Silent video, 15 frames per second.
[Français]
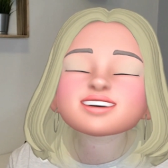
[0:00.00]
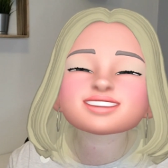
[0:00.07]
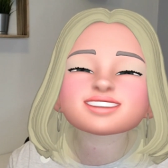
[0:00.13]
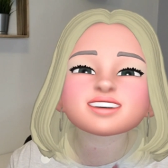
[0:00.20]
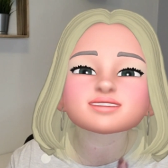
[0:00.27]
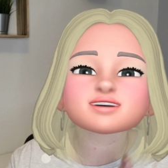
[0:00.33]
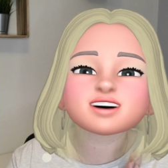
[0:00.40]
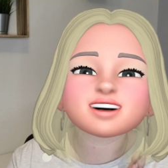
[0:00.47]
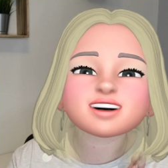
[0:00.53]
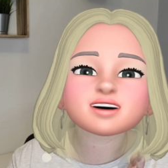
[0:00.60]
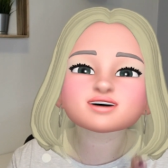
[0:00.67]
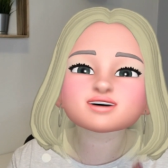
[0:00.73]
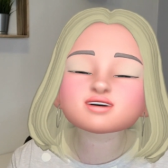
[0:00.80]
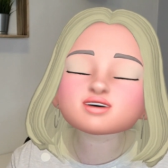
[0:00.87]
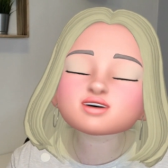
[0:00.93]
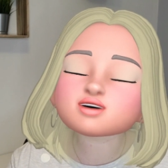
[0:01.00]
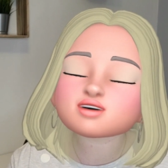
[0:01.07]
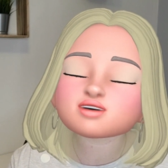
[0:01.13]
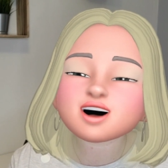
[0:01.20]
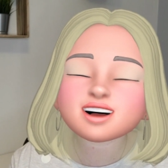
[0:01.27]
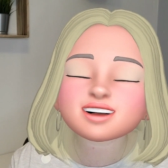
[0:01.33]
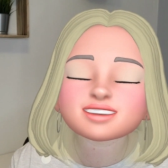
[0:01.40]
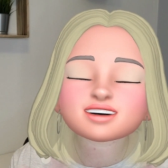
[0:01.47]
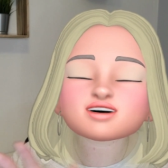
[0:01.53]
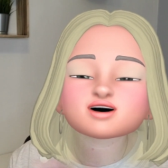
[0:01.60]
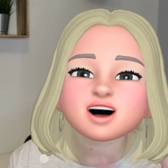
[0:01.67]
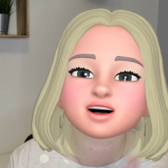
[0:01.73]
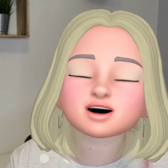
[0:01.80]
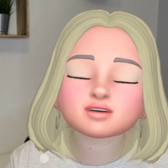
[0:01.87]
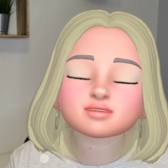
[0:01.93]
Ça nous regarde nous, donc voilà, ça je
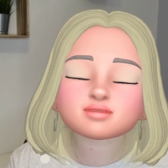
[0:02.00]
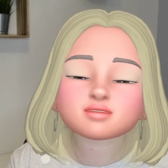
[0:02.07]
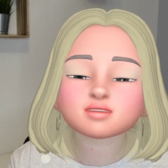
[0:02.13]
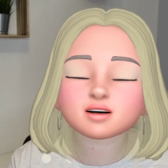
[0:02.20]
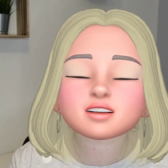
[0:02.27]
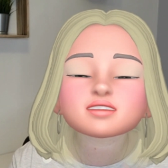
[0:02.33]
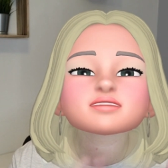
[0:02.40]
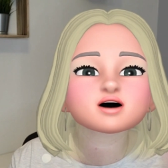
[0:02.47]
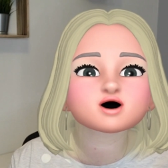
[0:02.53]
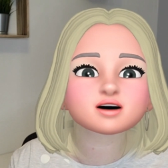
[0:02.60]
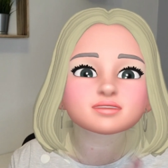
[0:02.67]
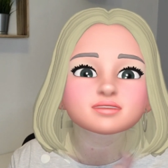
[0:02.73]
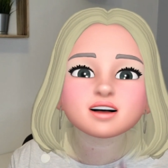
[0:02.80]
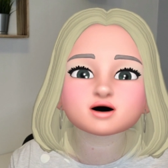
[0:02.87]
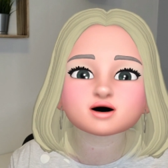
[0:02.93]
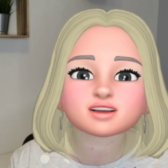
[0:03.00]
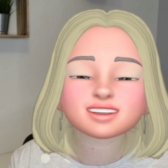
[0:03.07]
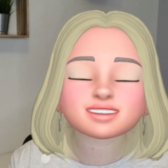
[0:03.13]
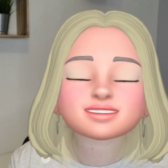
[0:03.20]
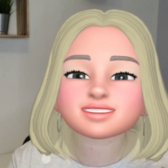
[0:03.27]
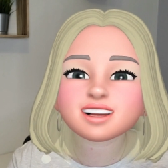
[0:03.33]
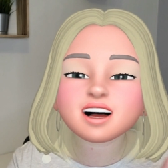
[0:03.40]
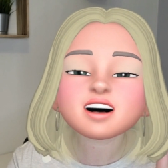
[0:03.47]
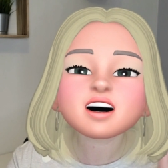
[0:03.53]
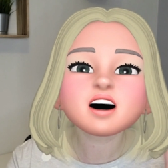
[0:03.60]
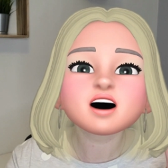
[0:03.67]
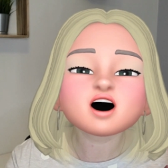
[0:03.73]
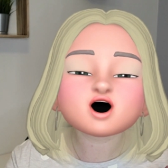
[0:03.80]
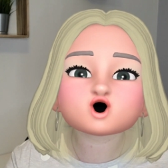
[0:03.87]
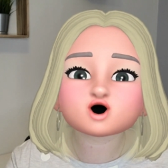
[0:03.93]
garde un petit peu privé comme les rentrées, etc.
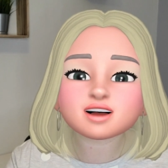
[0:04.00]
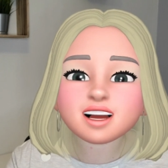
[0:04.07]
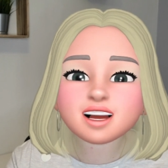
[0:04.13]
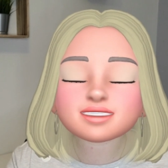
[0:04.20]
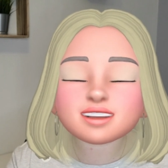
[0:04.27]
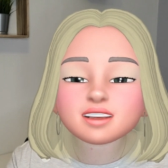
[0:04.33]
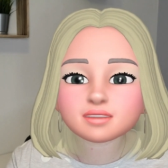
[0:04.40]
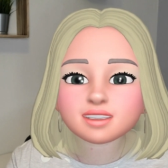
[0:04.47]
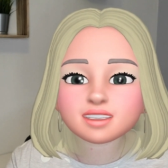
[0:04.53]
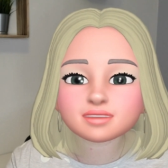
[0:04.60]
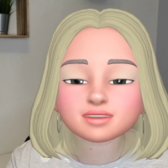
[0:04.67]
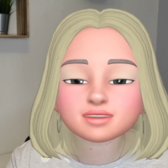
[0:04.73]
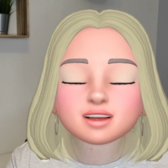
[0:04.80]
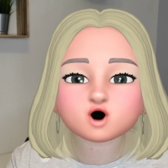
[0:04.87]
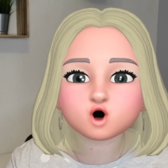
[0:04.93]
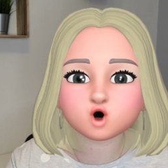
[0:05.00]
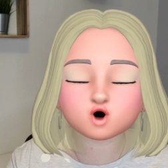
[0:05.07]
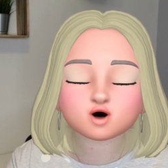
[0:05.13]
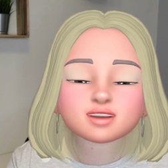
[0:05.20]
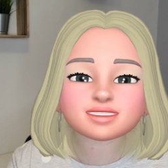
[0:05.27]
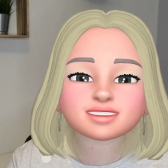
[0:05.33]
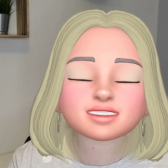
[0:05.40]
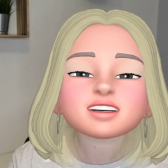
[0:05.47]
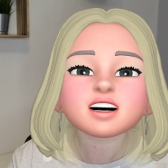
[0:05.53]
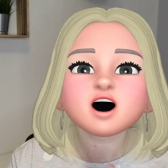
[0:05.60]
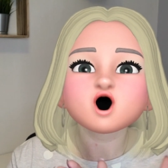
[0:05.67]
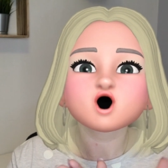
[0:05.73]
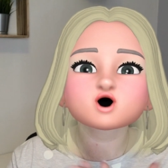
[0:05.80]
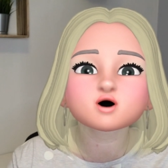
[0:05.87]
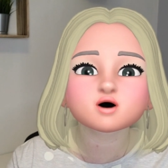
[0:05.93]
Je garde ça privé aussi.
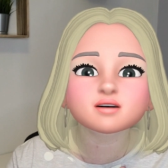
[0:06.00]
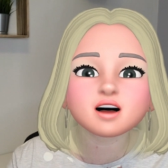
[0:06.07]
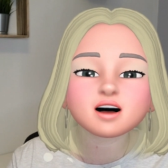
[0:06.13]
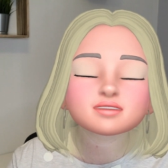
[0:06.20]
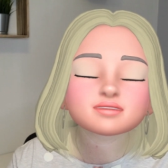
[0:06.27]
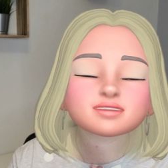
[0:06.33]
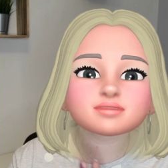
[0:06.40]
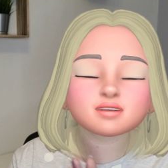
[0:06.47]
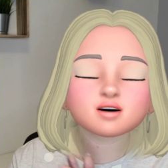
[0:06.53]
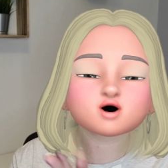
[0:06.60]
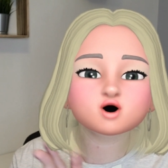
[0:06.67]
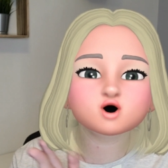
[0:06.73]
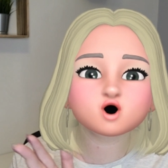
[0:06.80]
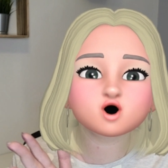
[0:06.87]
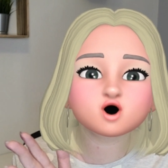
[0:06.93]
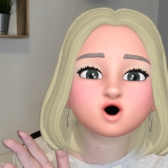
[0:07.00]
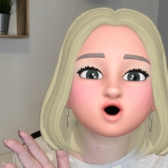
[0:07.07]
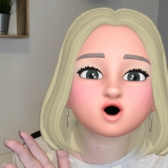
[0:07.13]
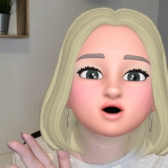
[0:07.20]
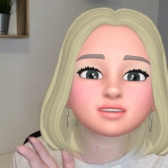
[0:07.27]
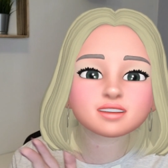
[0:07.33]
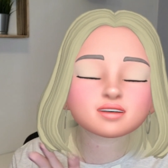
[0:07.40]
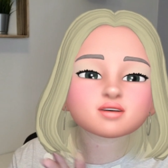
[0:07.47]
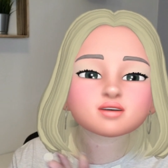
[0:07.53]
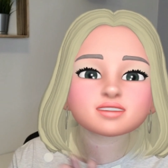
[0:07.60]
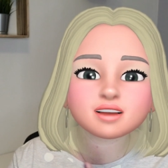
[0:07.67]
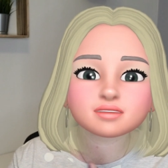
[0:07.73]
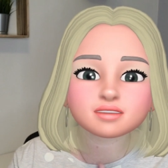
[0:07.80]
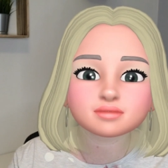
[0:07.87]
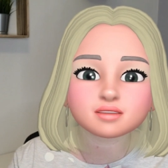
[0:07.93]
Donc voilà un petit peu euh, bah, tout
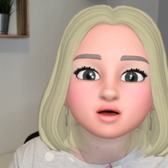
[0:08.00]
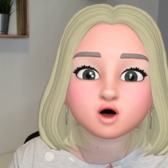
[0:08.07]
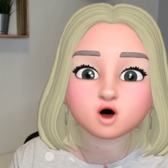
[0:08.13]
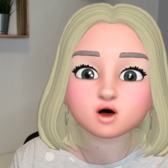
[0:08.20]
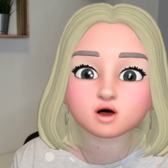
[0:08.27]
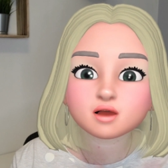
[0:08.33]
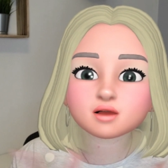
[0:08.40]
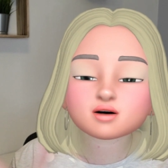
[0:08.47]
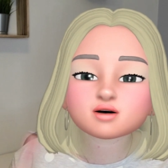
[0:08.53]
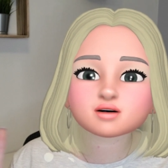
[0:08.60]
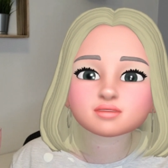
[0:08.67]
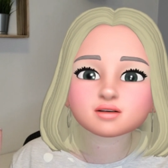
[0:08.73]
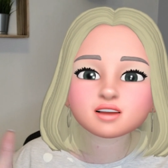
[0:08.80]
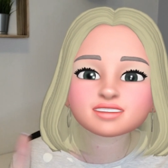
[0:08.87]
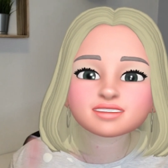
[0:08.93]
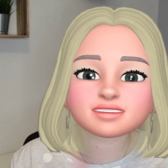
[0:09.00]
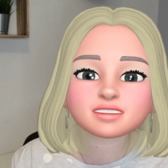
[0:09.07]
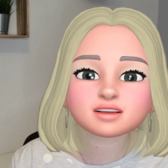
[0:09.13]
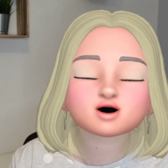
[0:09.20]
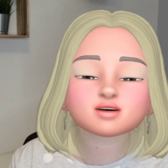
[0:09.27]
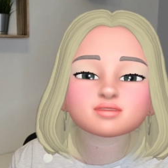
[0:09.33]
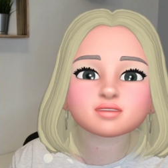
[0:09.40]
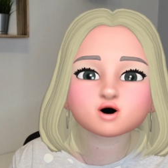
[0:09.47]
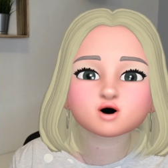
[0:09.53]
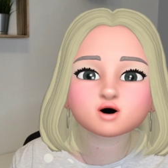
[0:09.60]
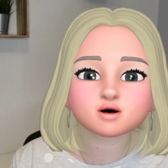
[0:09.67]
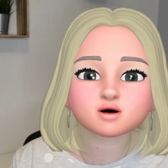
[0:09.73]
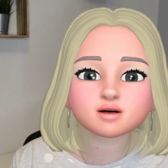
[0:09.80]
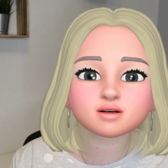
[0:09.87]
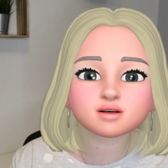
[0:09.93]
simplement euh, ce mois-ci
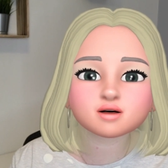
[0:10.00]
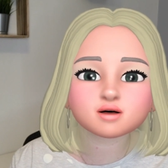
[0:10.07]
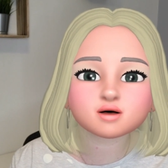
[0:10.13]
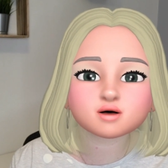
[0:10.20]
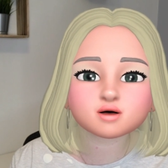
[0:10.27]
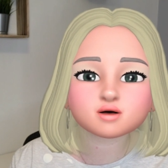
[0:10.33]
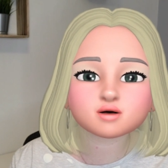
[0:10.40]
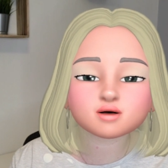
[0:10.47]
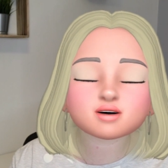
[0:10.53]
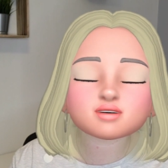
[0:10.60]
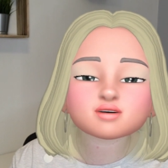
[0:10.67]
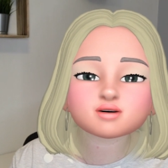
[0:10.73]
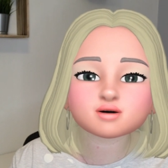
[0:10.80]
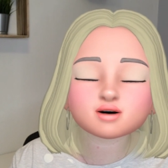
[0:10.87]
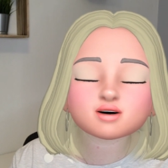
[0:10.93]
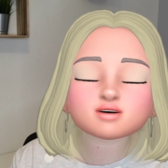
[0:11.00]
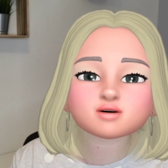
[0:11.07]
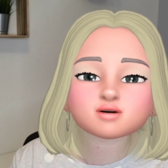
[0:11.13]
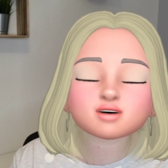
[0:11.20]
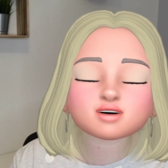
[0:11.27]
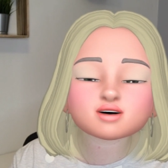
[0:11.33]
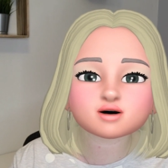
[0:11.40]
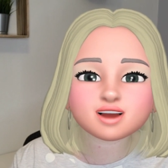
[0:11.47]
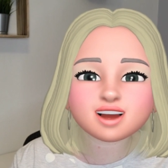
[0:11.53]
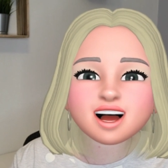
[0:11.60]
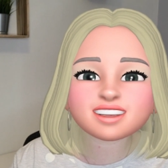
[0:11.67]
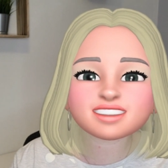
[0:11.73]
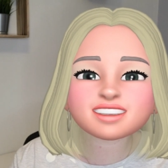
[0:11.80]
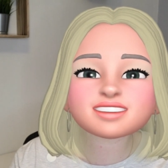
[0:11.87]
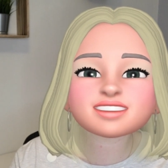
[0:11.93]
comment euh, on, on
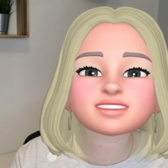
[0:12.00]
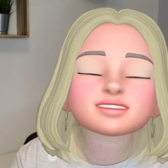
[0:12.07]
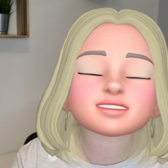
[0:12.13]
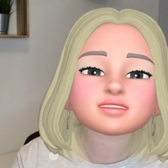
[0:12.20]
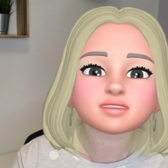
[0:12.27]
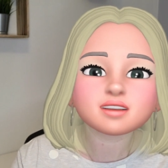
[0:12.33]
s'organise.